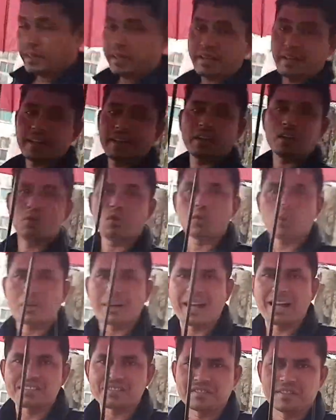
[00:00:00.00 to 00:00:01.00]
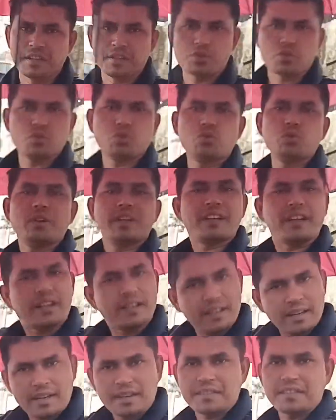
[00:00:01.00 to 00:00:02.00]
এখানে কোনো কাজ নেই শুধু এটা
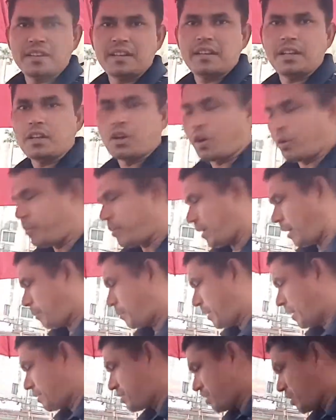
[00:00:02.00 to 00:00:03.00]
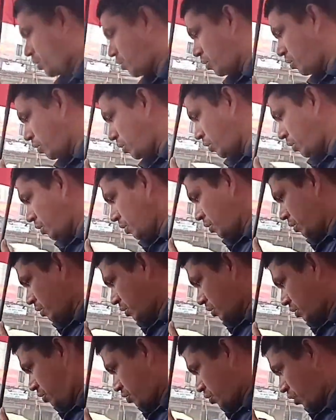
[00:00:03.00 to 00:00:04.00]
ঢেলে দিলেই হবে আপনার যে কোনো
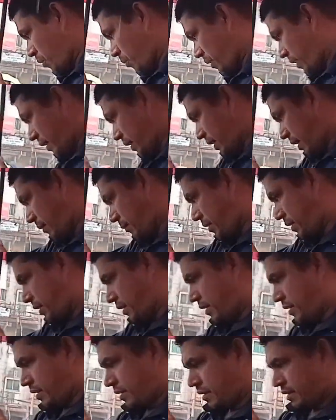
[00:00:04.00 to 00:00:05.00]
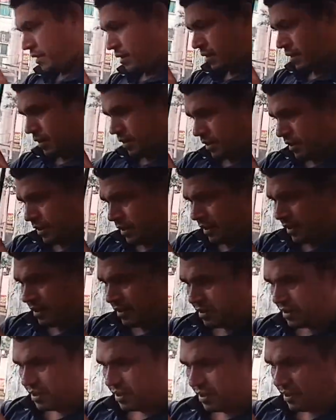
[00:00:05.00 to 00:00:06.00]
সময় আমি ঢেলে
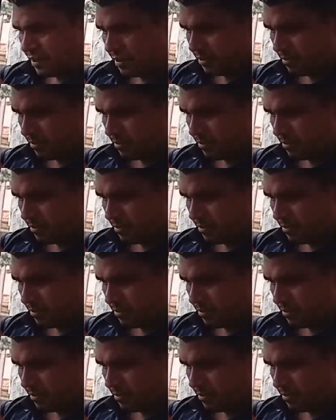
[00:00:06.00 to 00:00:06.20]
দিচ্ছি